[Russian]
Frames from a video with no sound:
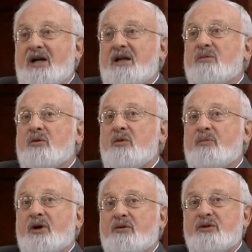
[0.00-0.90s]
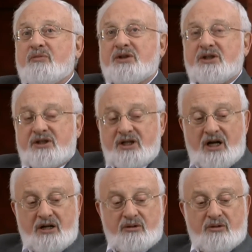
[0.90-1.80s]
поэтому мы приходим к
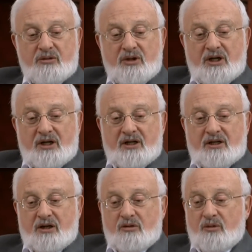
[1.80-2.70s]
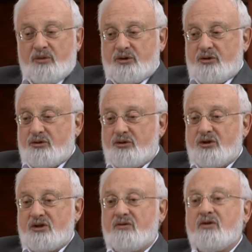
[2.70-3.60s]
состоянию, к такому, что
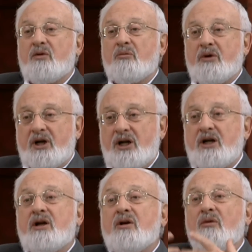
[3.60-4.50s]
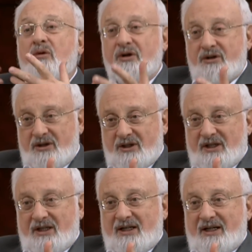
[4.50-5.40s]
существуем мы и он,
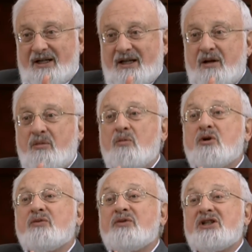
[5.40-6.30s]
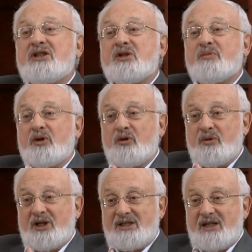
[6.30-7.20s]
и мы можем достичь
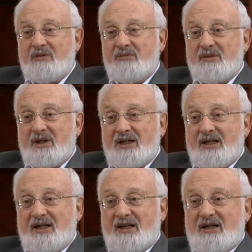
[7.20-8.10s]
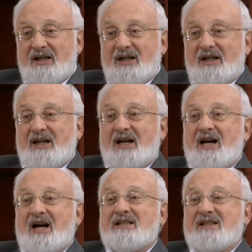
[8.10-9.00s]
подобия с ним,
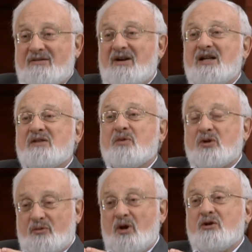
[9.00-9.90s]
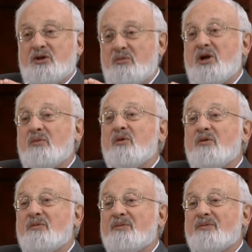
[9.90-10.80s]
оставаясь противоположными
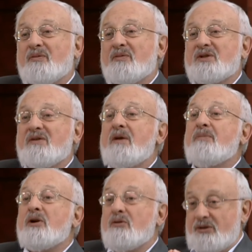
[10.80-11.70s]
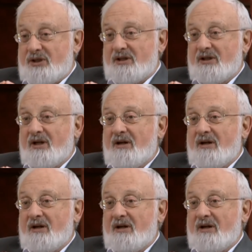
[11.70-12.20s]
ему по своей природе.